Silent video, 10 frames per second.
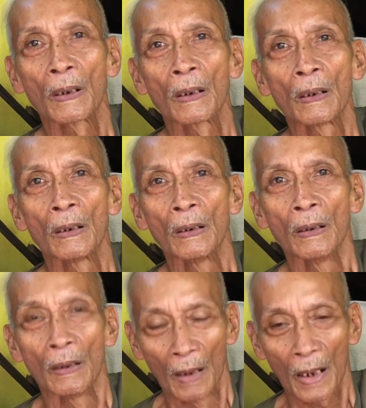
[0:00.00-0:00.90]
pera
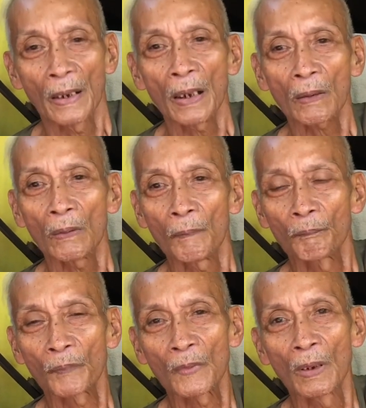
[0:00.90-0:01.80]
napakahirap. Ayun ako.
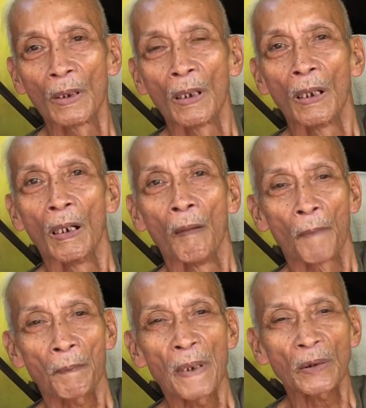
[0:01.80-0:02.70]

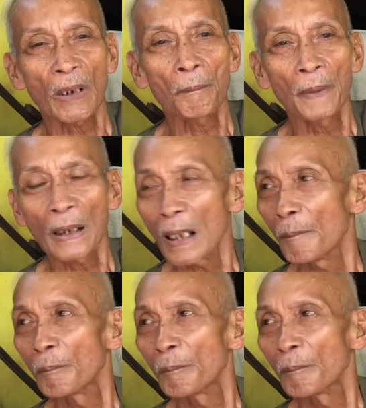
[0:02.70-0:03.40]
Pag meron kang pera,